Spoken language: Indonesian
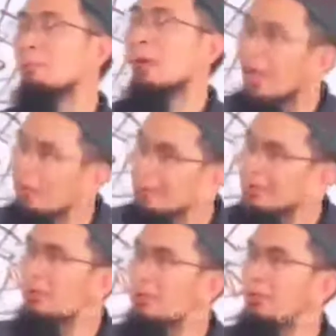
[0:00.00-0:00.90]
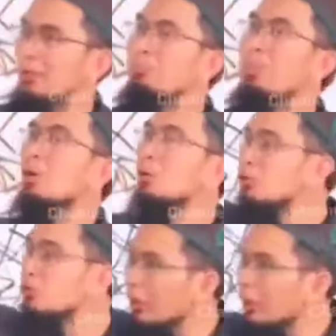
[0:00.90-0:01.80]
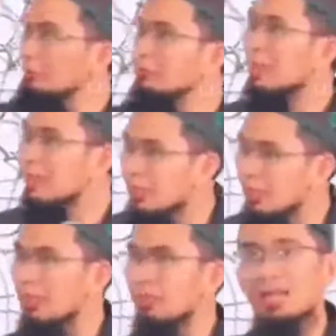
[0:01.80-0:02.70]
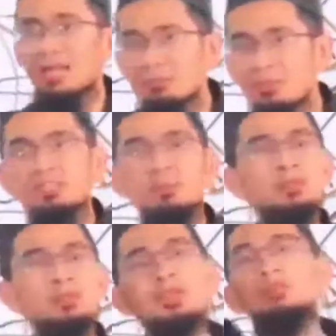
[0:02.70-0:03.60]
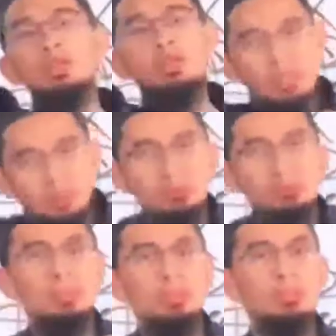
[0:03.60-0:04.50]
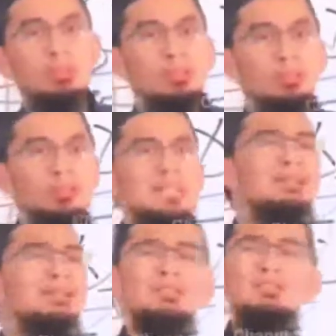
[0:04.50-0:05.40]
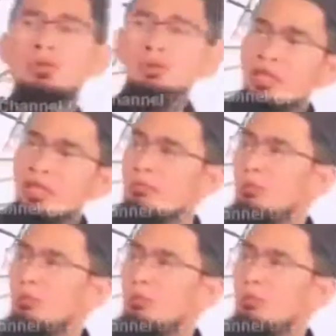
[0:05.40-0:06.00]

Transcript: Pahami, bangun sholat, belajar, dalami seperti orang tua kita dulu. Tinggalkan nyontek